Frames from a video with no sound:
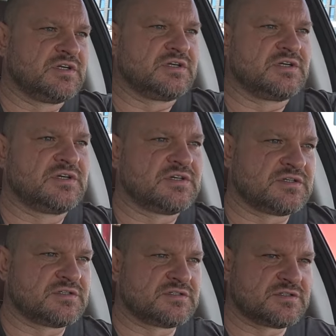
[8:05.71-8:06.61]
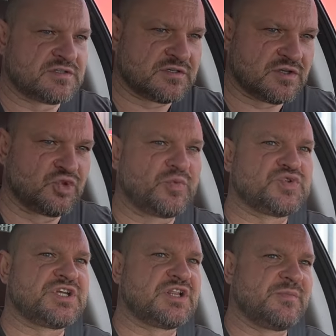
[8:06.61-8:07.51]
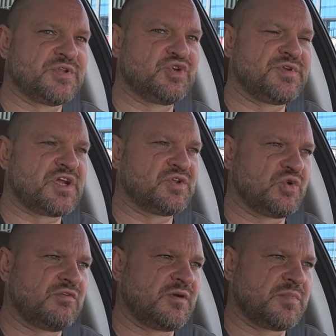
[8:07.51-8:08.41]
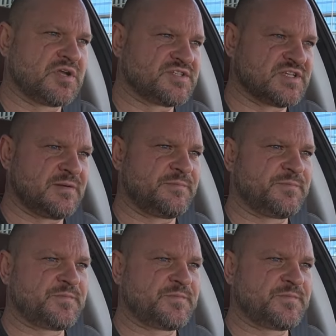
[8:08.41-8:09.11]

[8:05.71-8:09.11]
Э, кнопку стеклоподъемника нового образца.